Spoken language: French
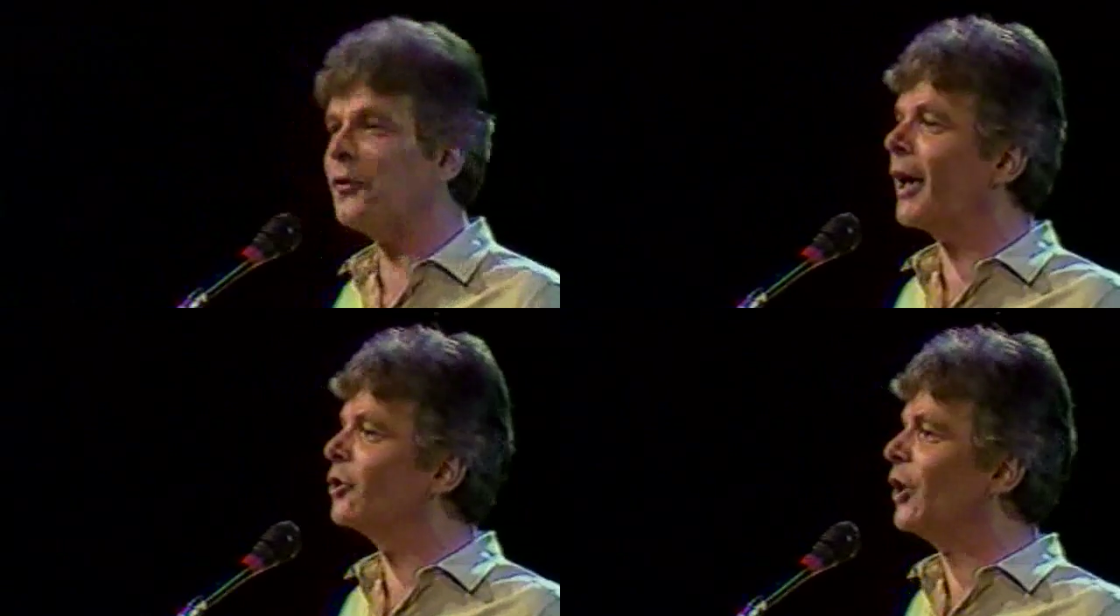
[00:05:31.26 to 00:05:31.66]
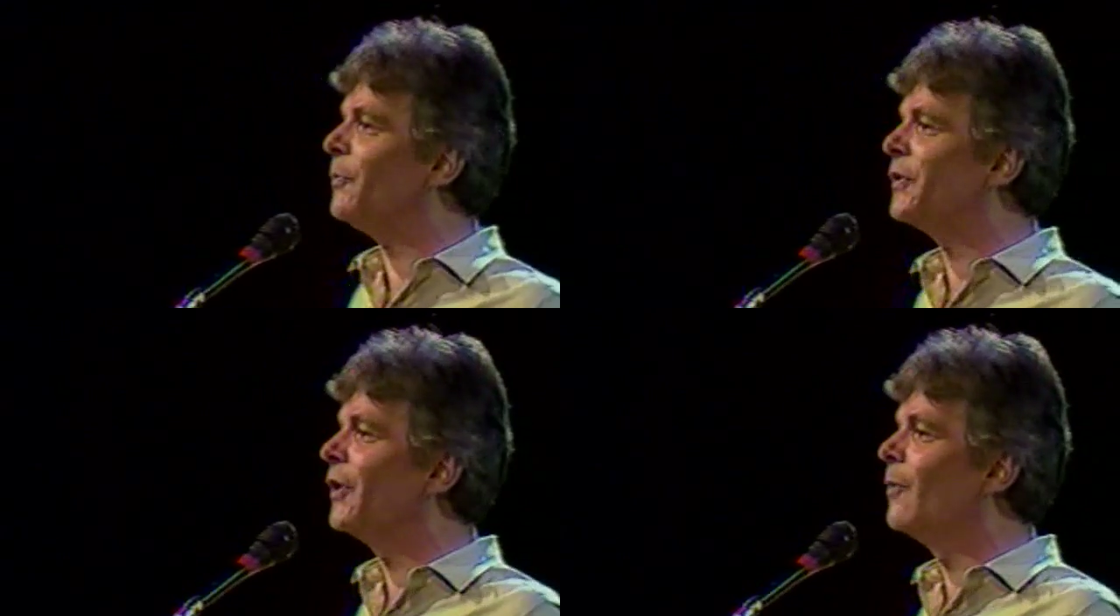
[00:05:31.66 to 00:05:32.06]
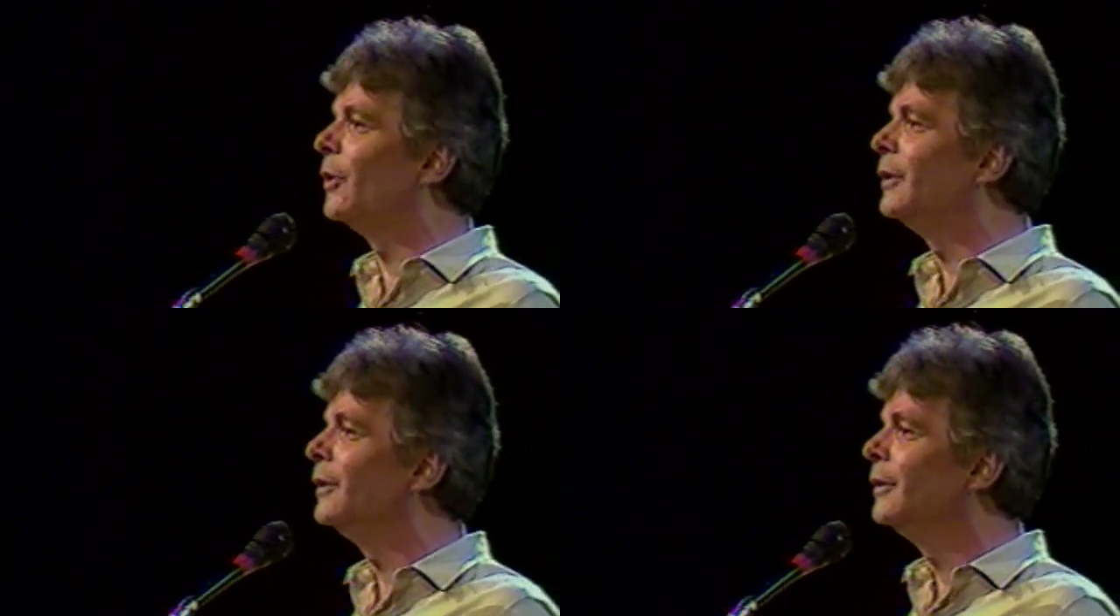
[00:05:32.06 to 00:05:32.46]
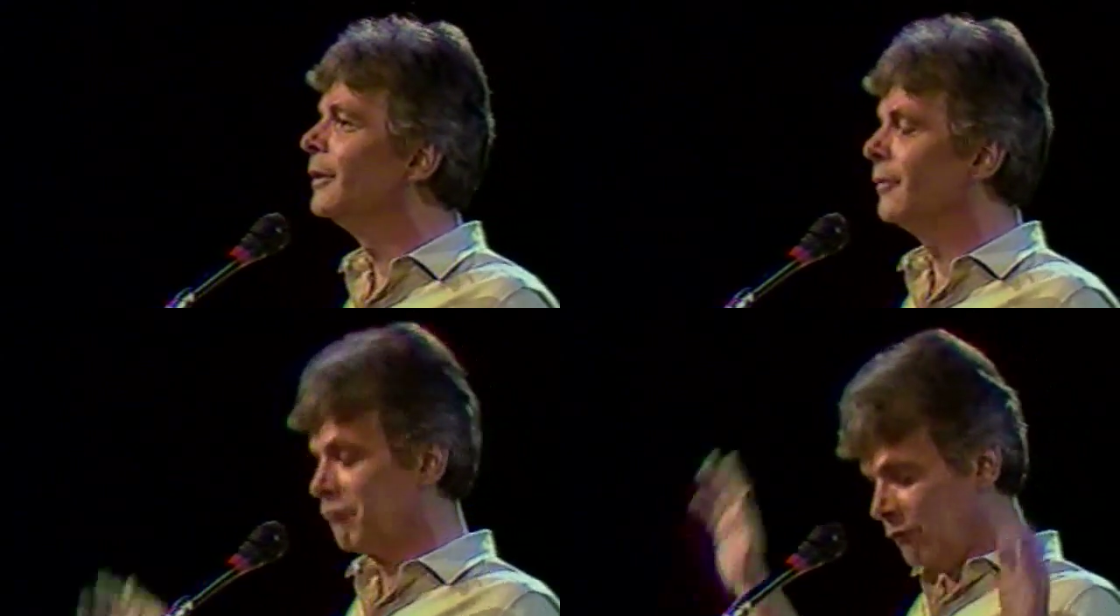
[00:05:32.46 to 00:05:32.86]
une fois, quand j'étais petit gars, moi,
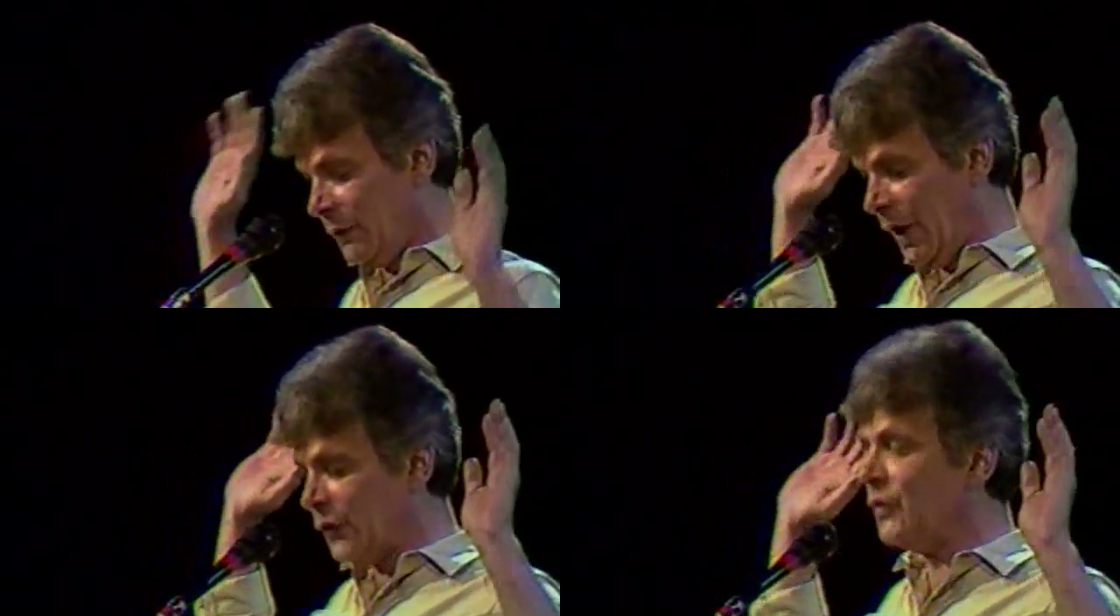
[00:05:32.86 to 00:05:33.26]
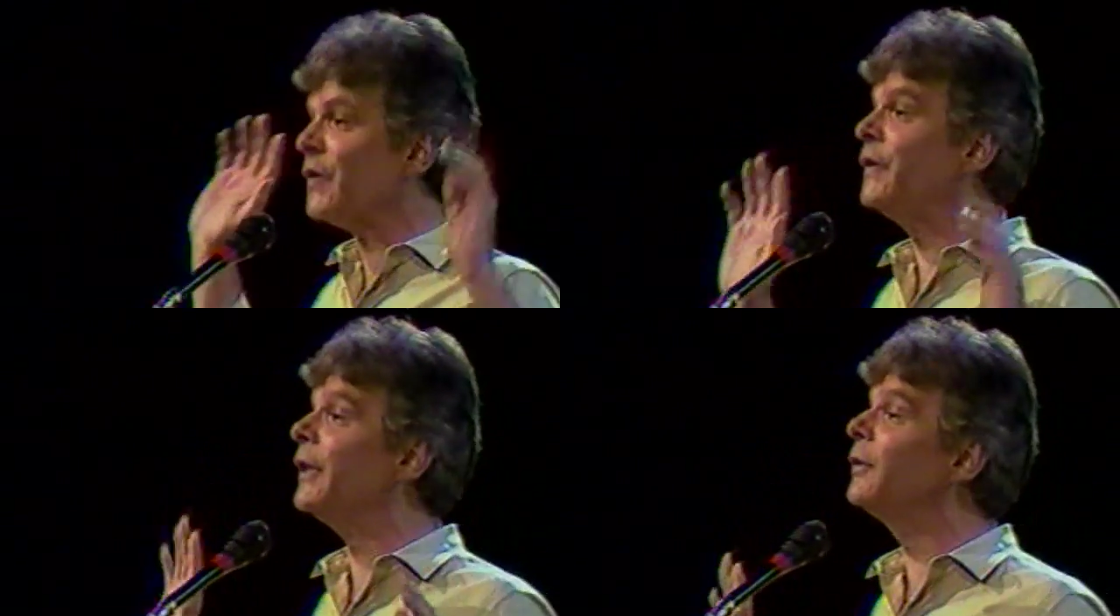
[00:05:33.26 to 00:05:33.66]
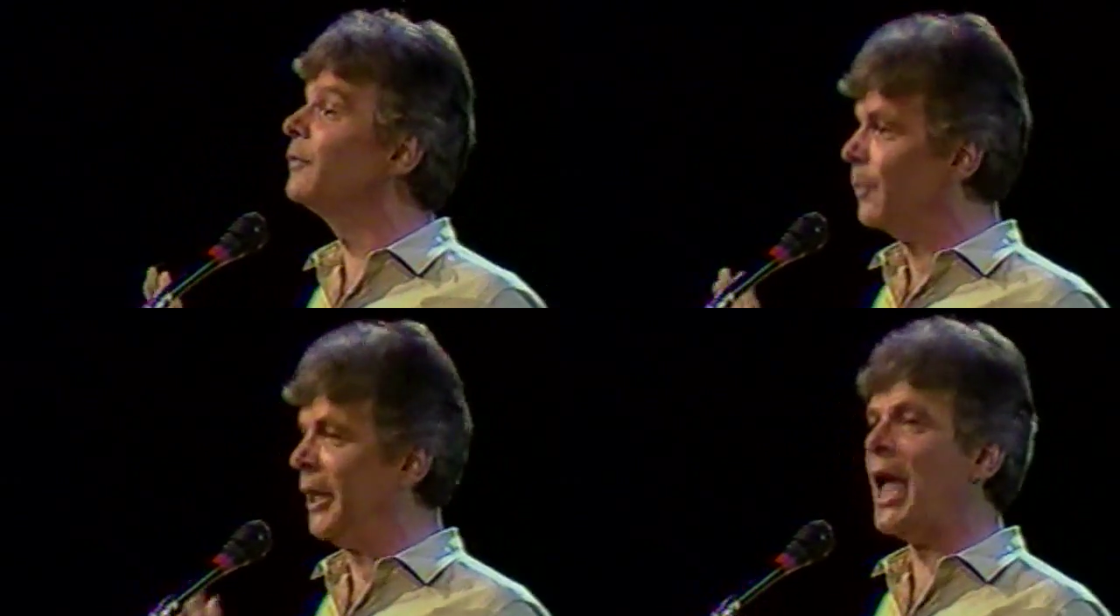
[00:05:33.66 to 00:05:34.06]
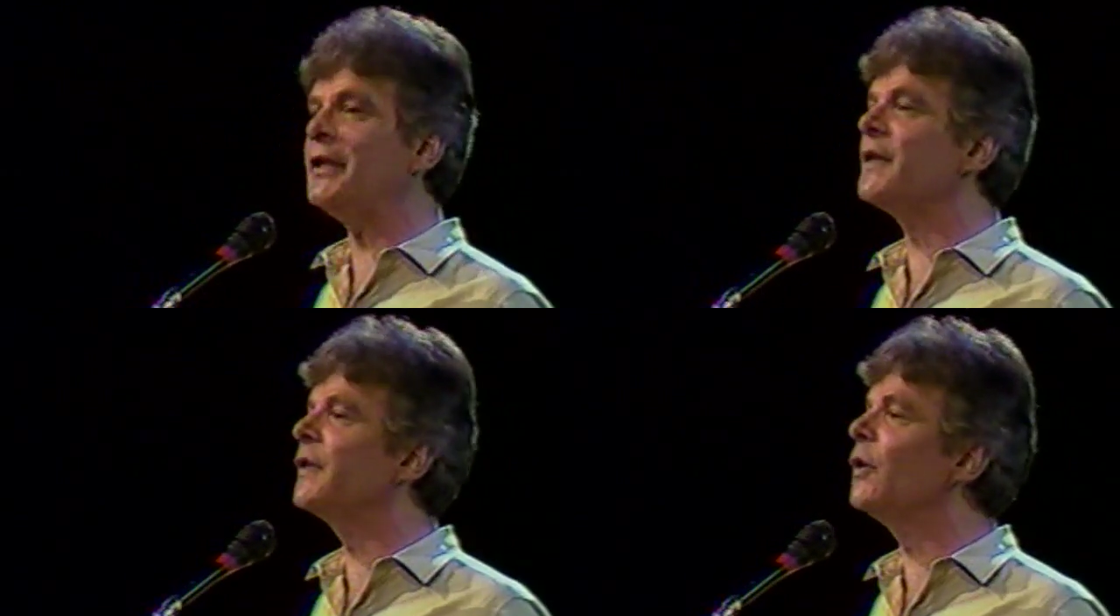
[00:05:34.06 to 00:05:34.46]
quand tu décidais, prenais la
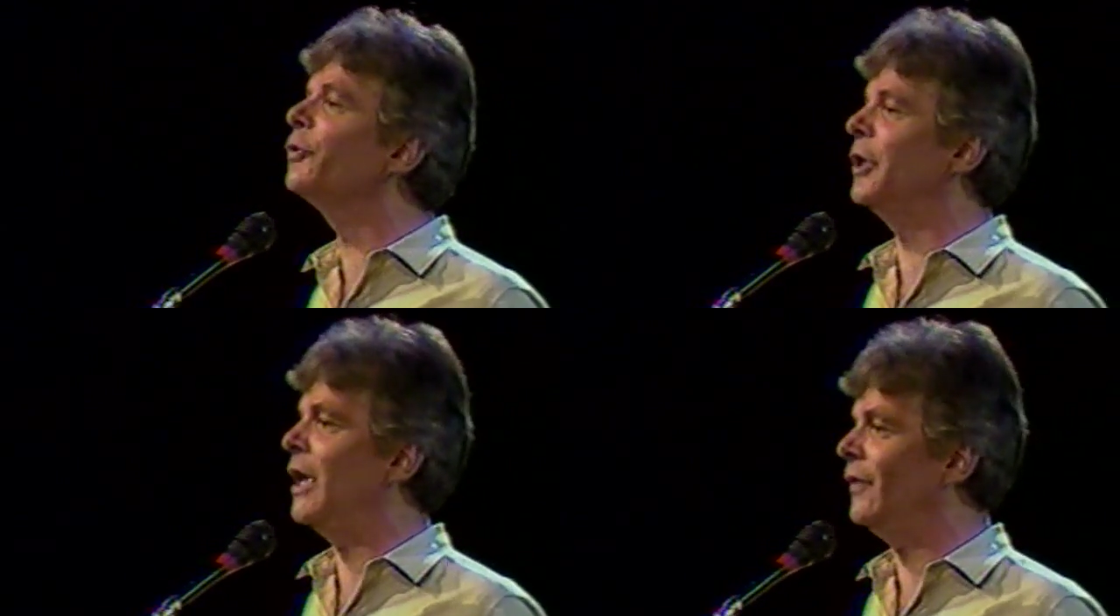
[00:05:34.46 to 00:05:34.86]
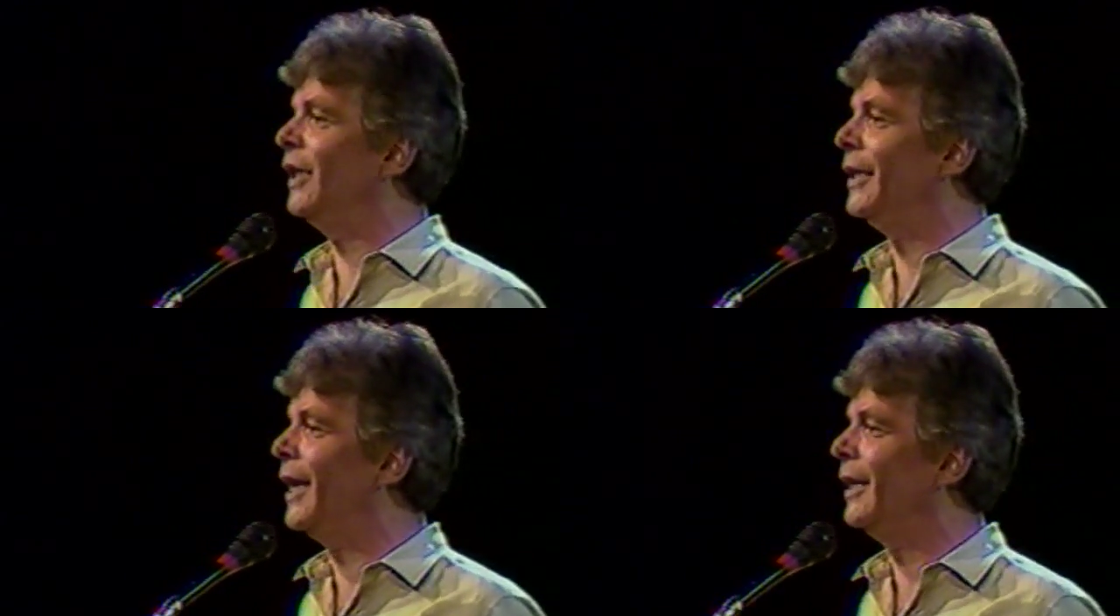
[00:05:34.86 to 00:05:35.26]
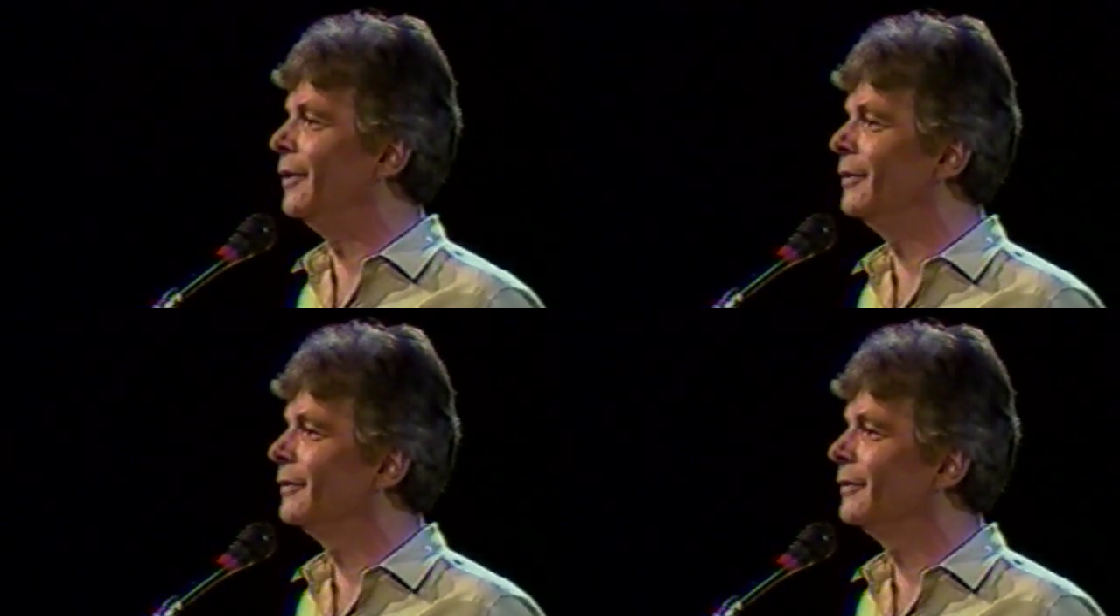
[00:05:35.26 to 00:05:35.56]
décision de te laver les dents, là.